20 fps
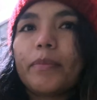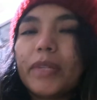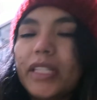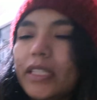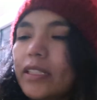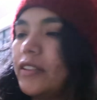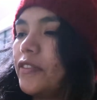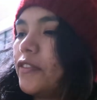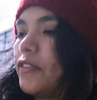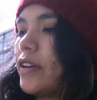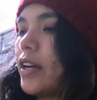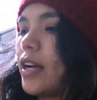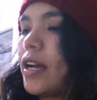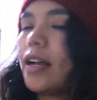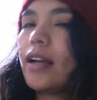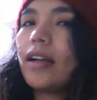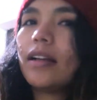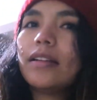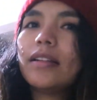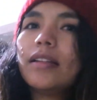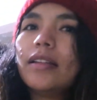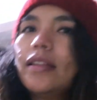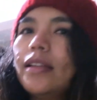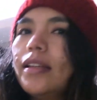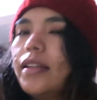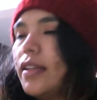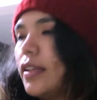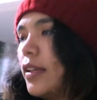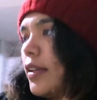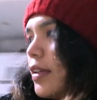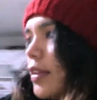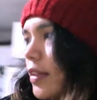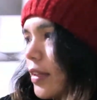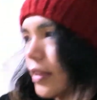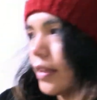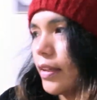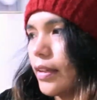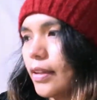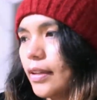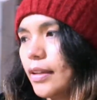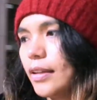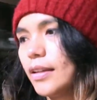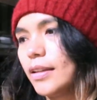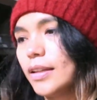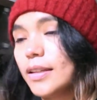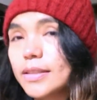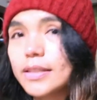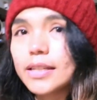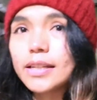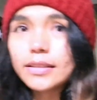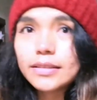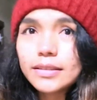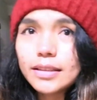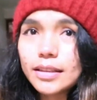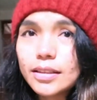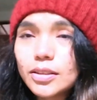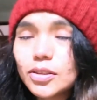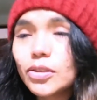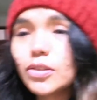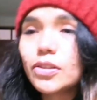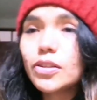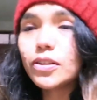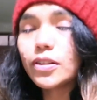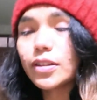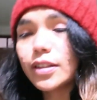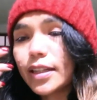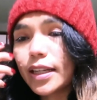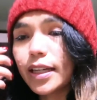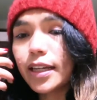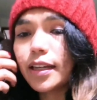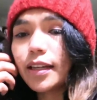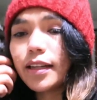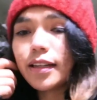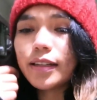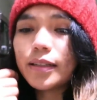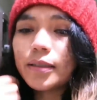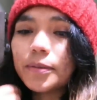Michifá y, y Chester, solo que